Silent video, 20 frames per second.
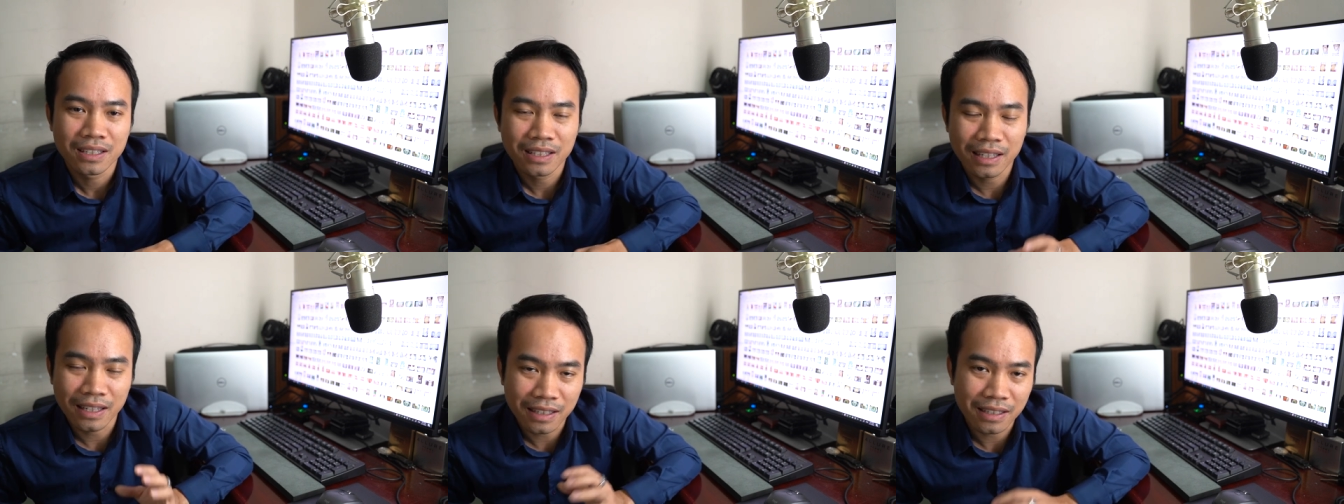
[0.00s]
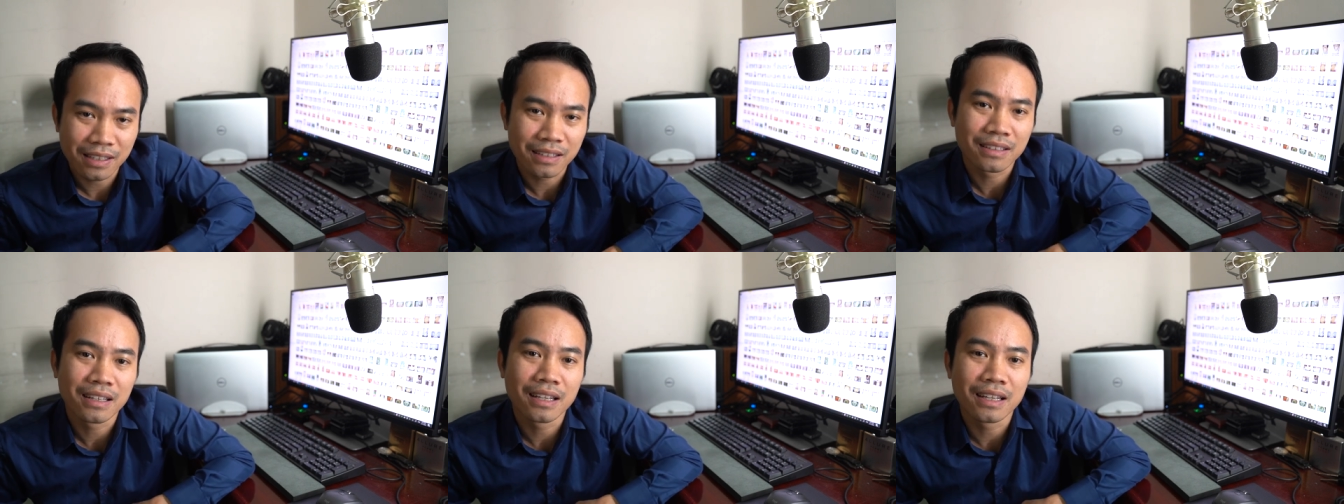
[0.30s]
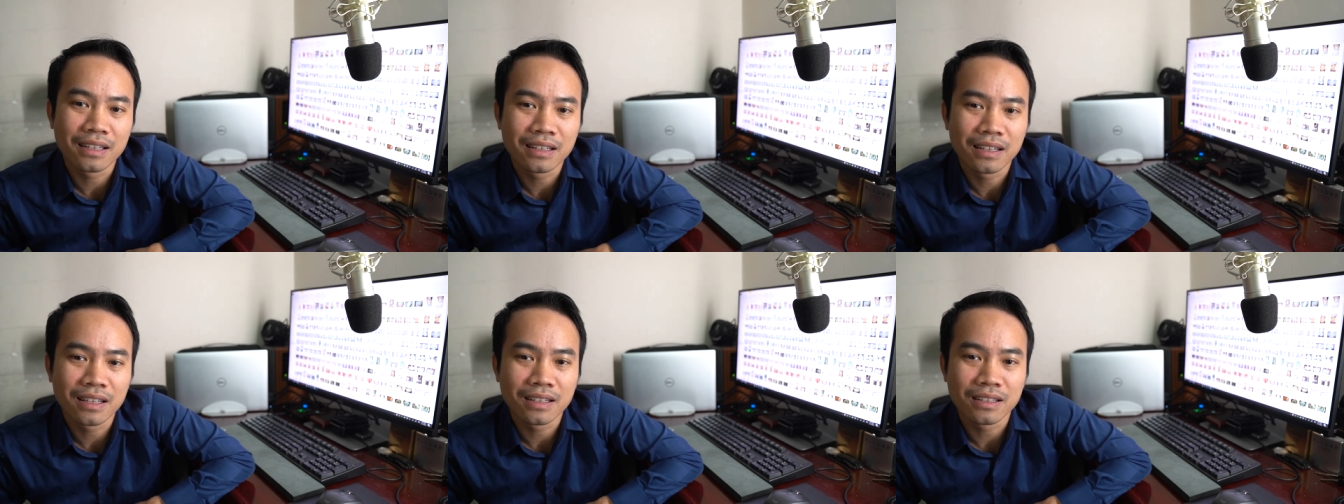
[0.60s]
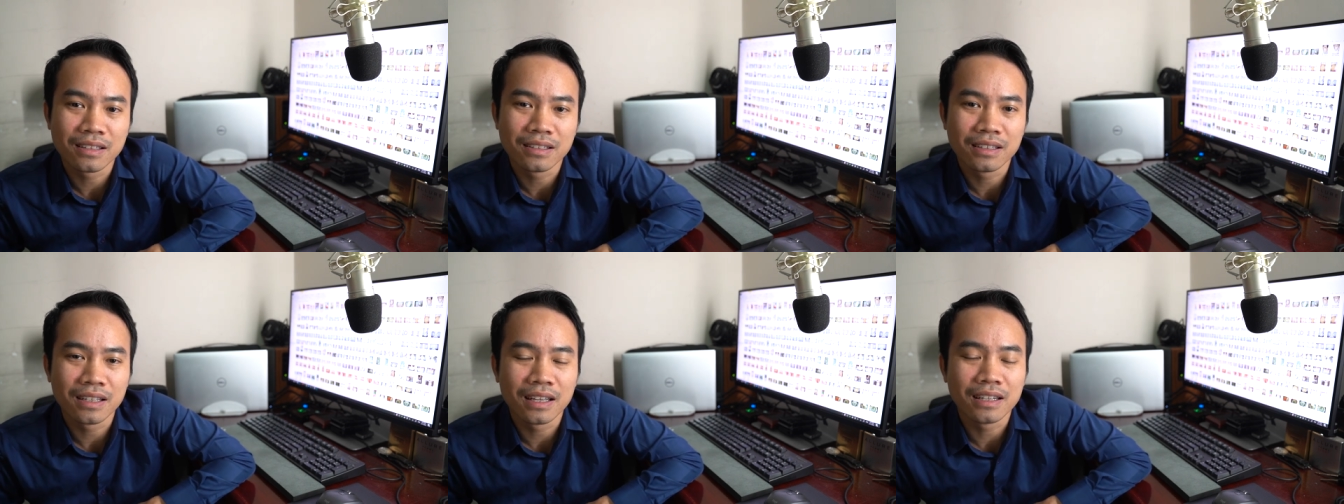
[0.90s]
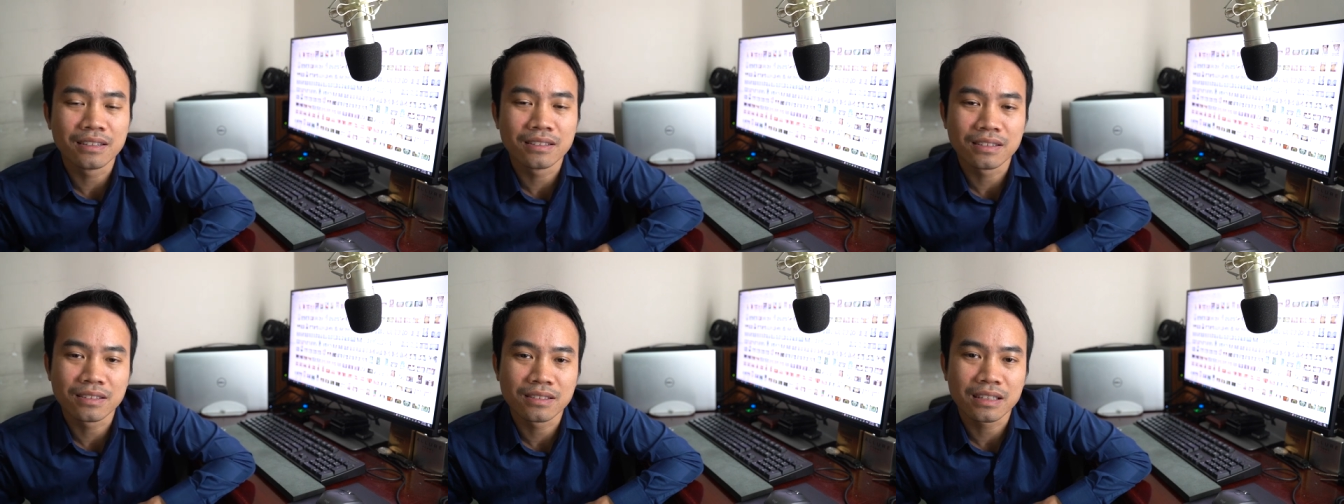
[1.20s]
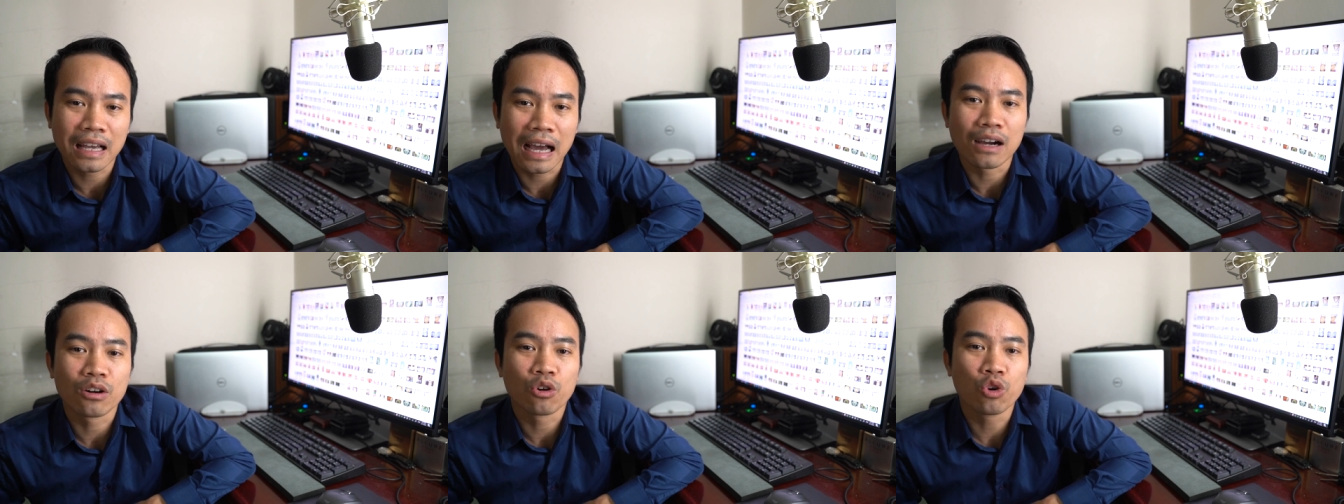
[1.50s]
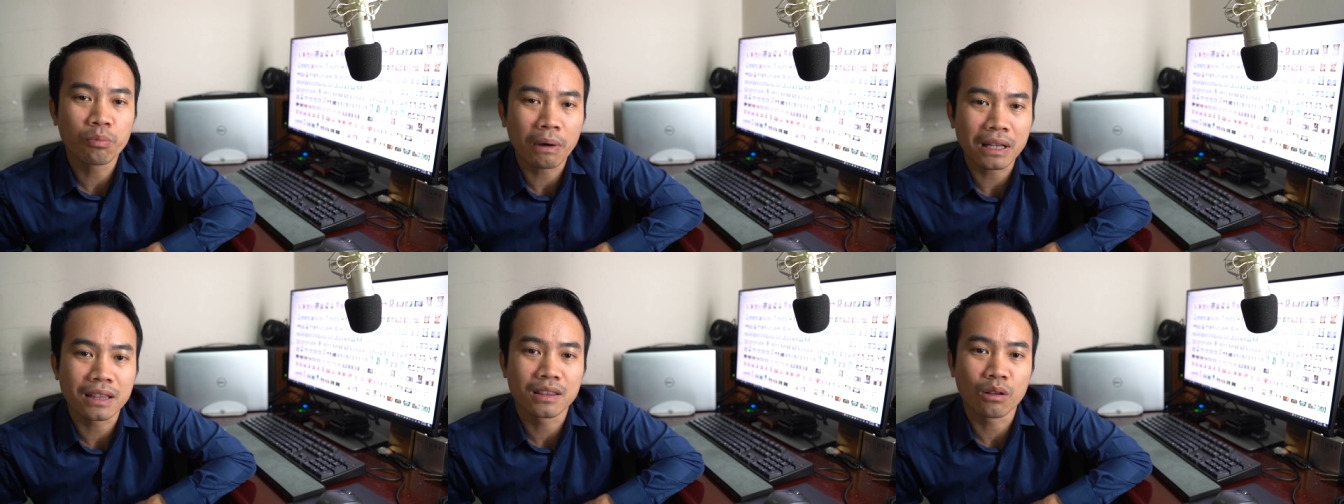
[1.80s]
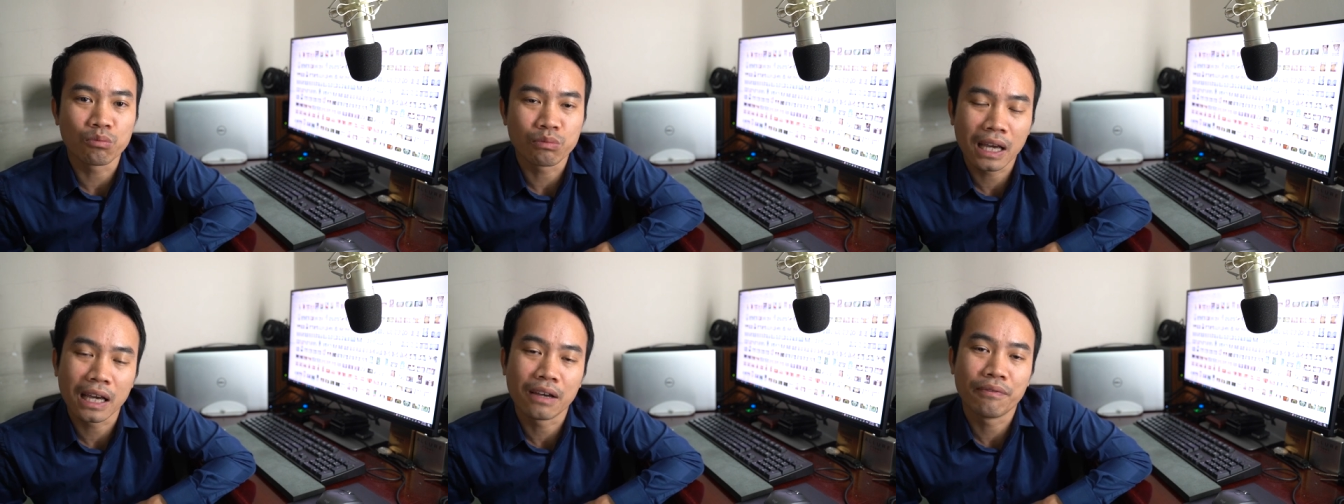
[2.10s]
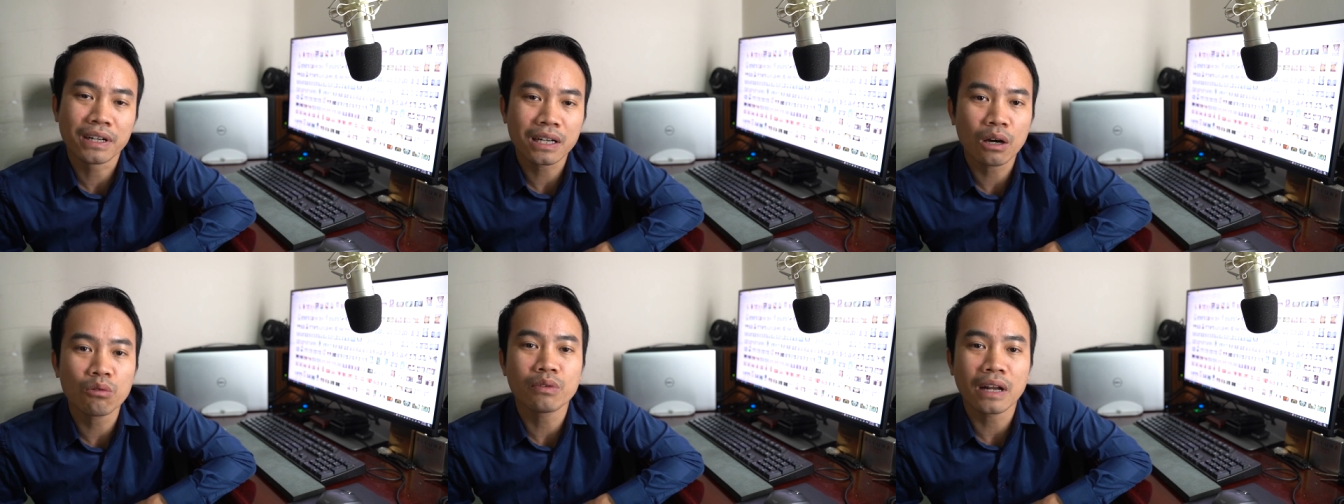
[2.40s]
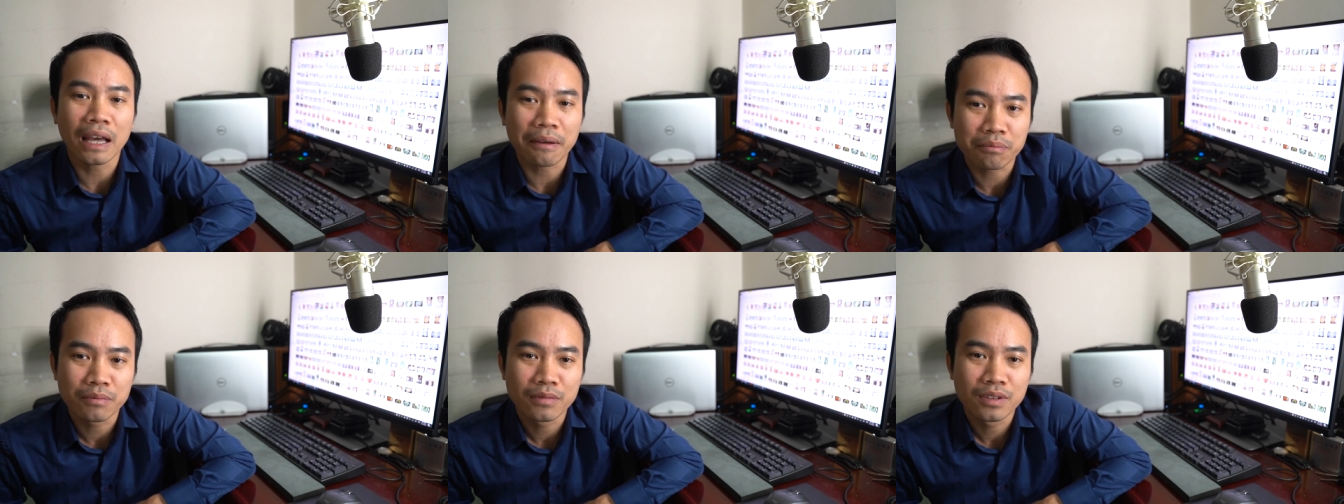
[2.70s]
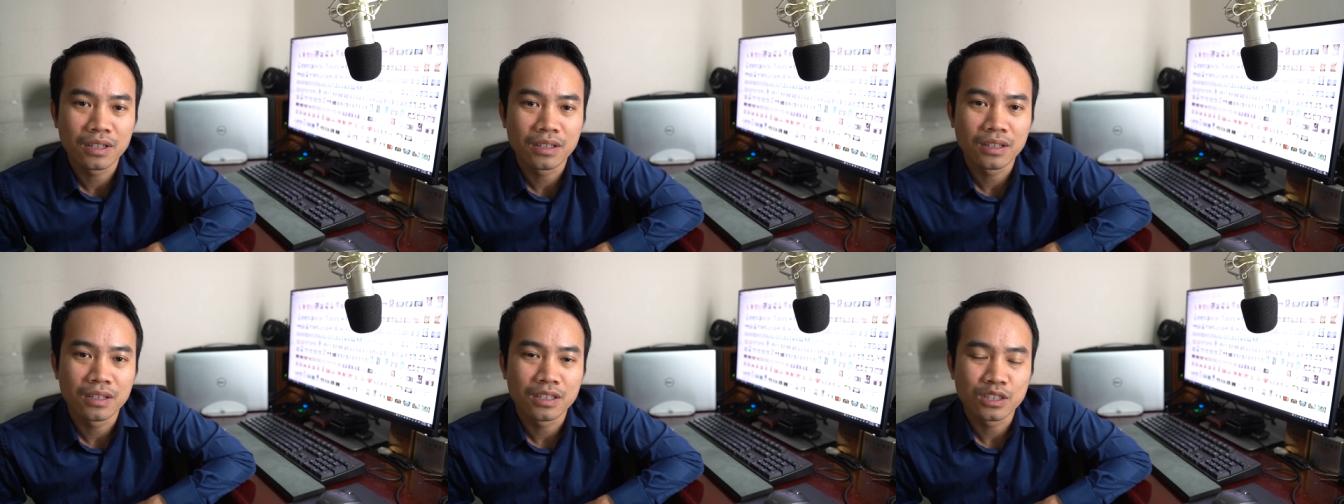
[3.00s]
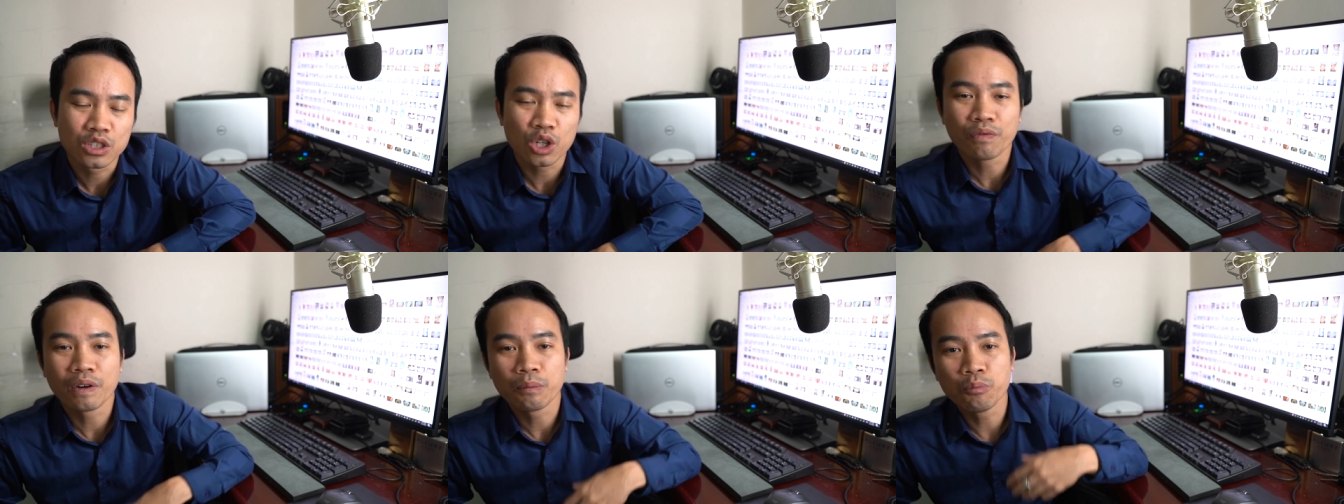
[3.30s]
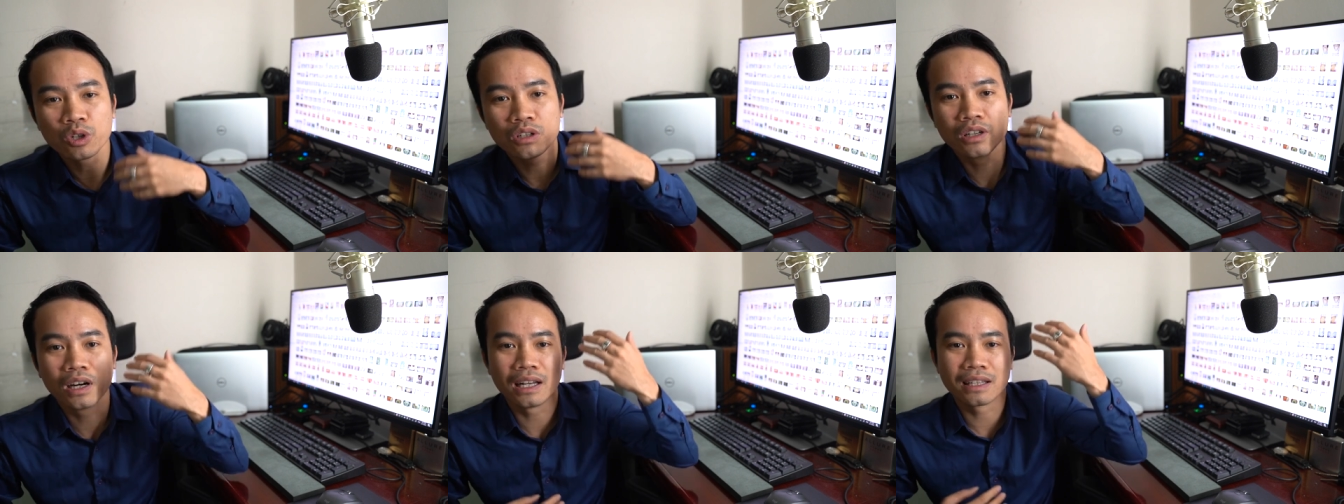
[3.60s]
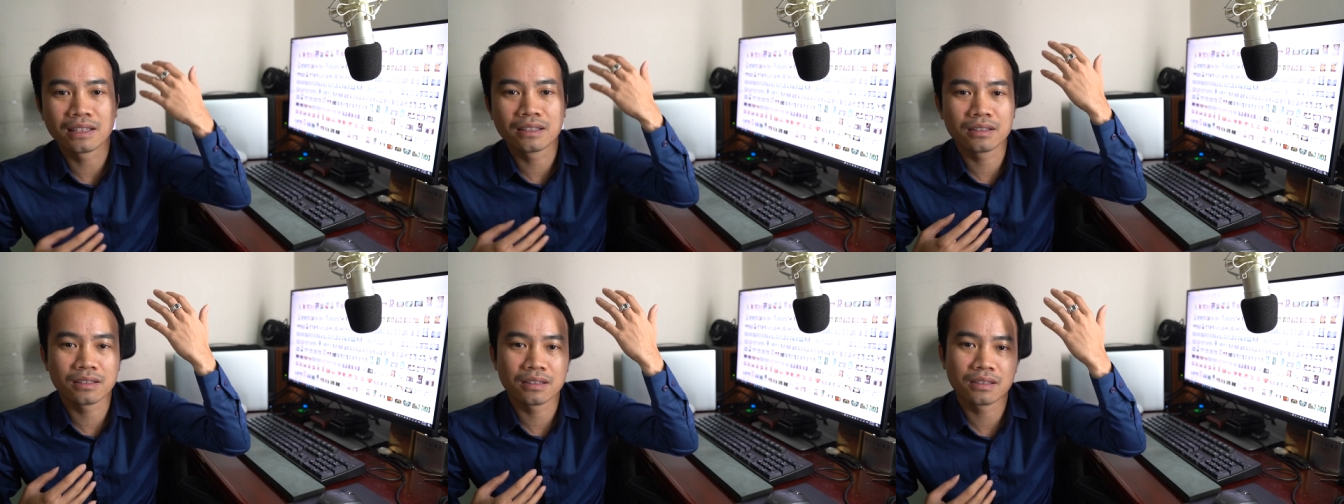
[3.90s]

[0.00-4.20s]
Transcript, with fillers: thì thì thì nhìn cả khuôn mặt tổng thể vẫn không đẹp so với một người là,